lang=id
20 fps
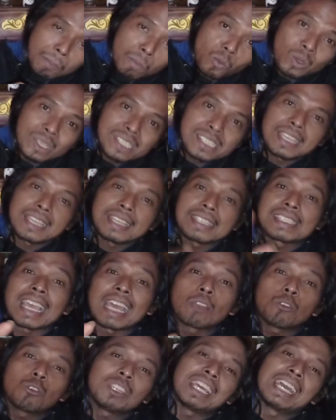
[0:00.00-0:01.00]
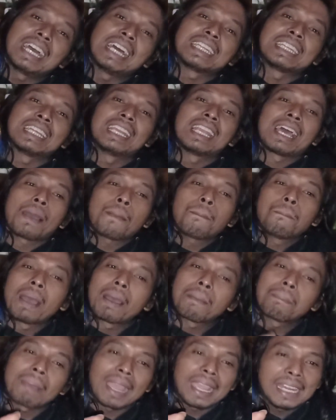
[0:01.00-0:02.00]
Buat saya salut adalah
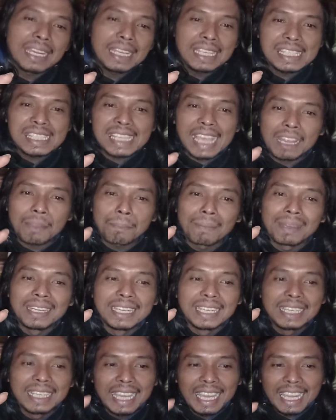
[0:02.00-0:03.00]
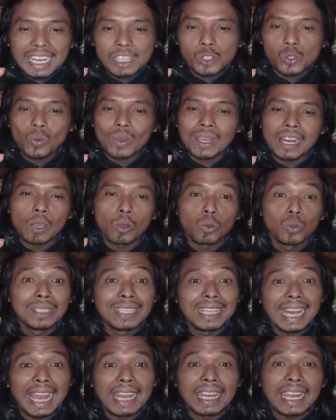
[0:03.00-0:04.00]
bapak ini saat mendengar suara
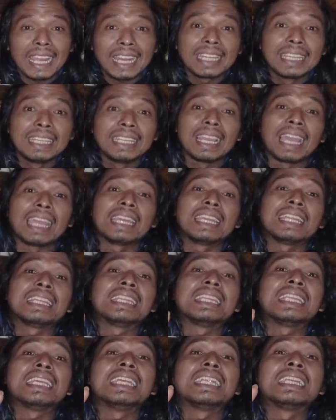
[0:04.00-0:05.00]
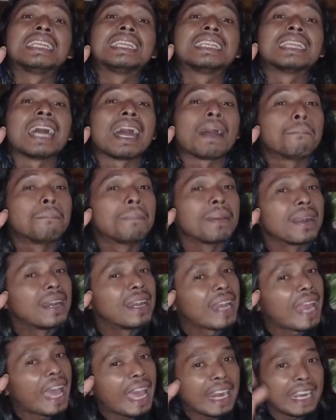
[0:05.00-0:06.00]
kuntilanak dia ini tidak
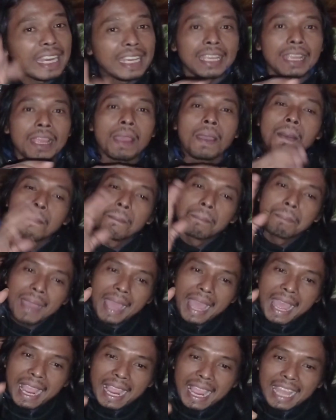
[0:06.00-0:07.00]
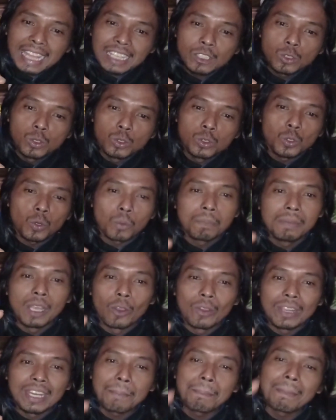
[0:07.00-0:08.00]
berlari bahkan justru
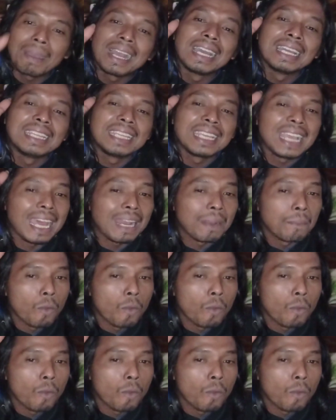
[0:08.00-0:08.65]
beliau ini menghentikan